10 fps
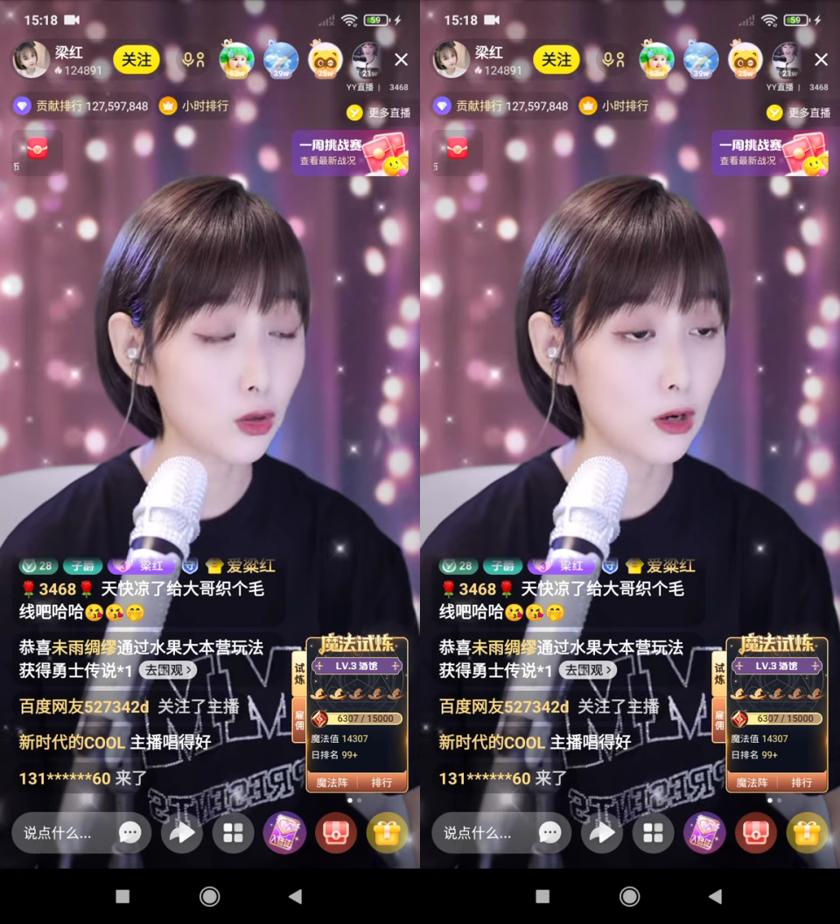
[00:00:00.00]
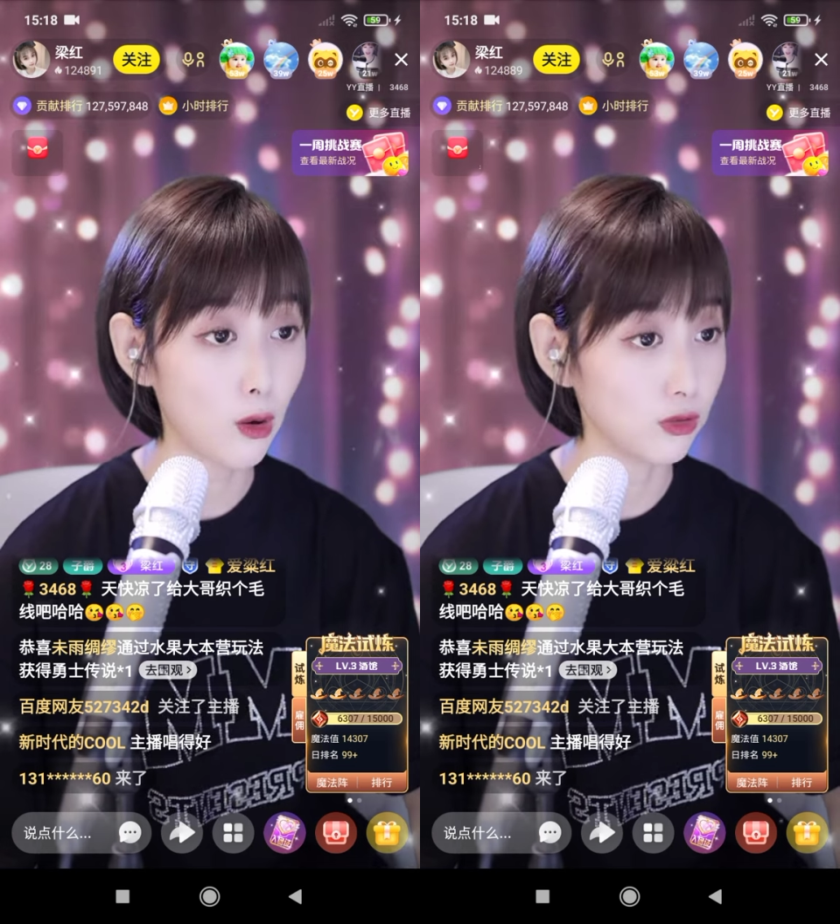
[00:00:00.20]

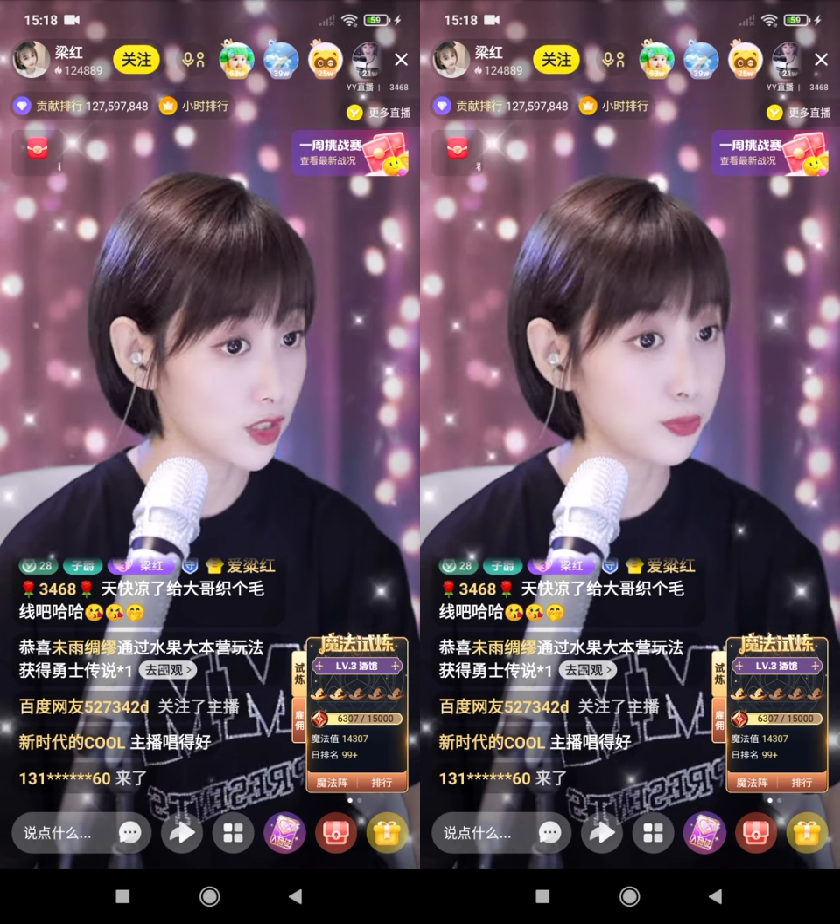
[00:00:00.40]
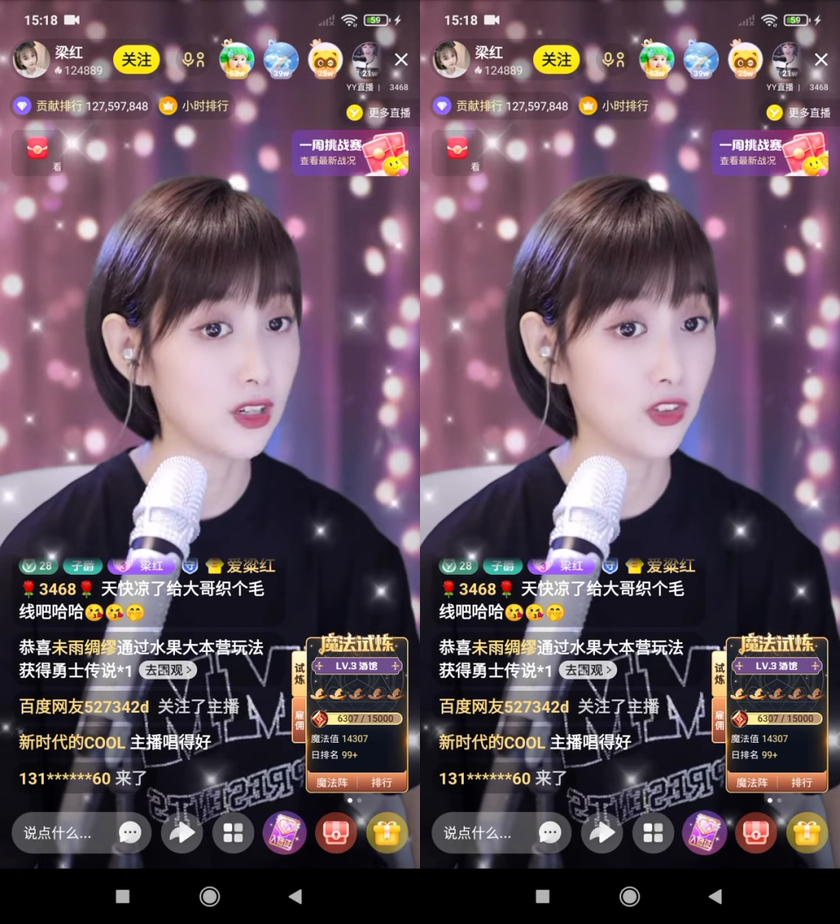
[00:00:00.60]
一直到
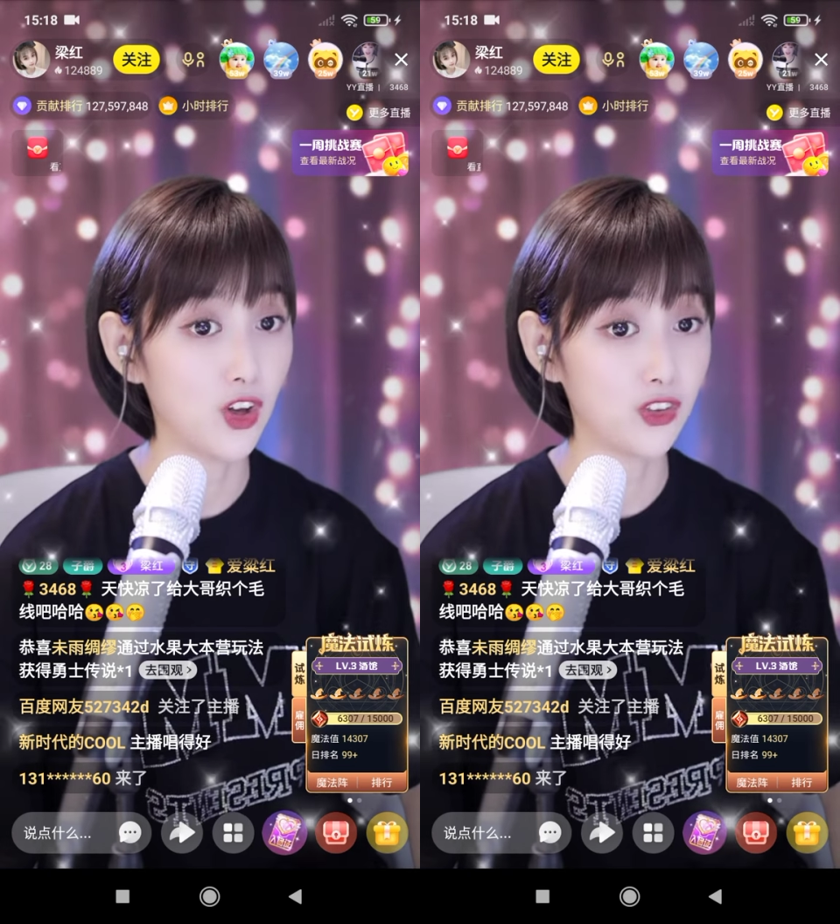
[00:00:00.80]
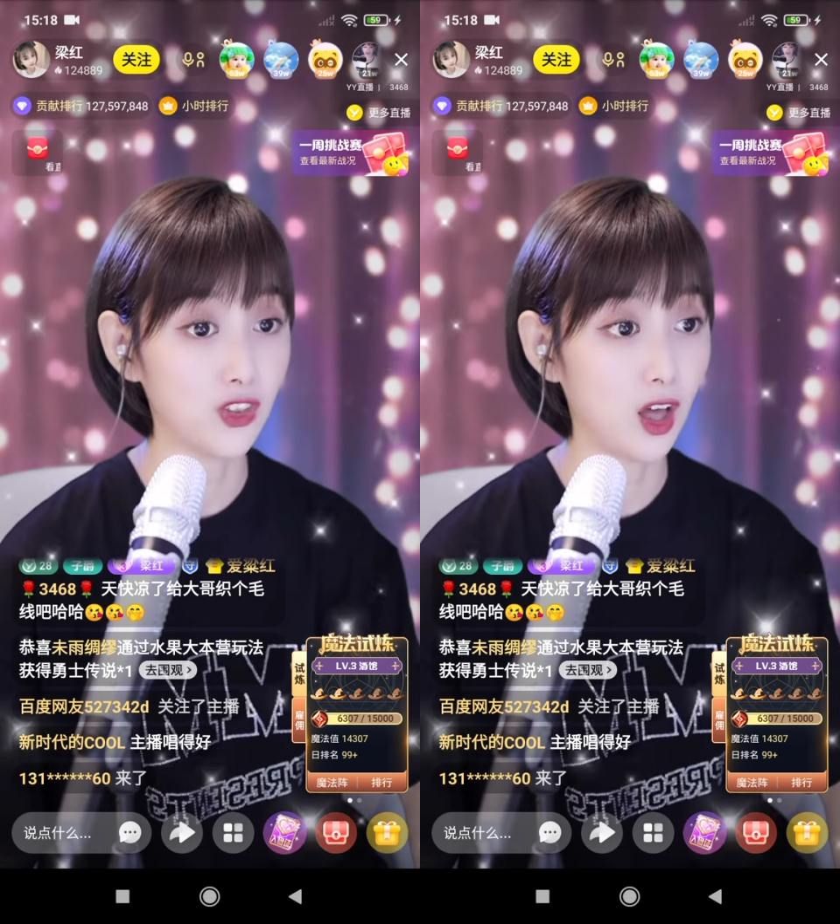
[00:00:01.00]
老那是
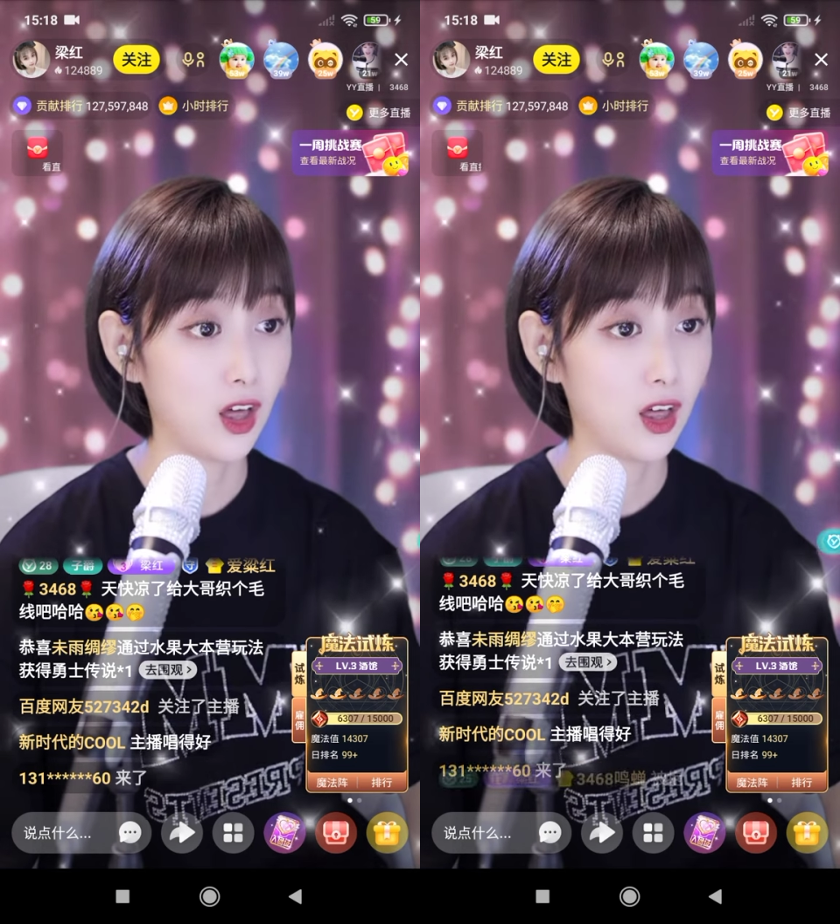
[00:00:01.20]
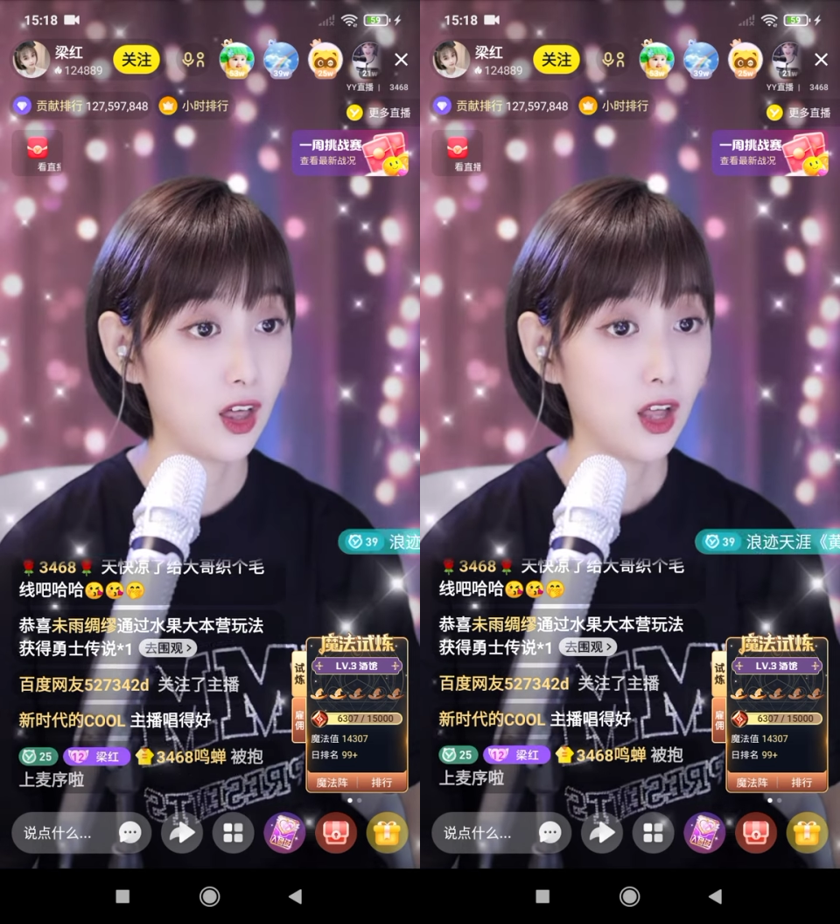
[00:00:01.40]
不可能
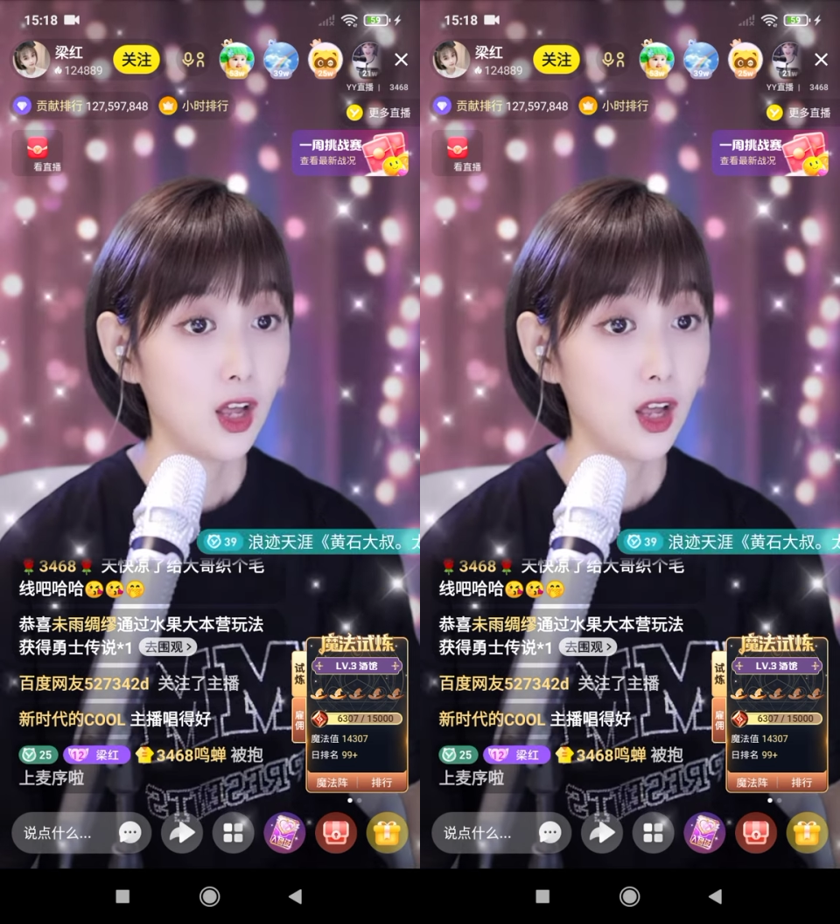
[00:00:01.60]
的，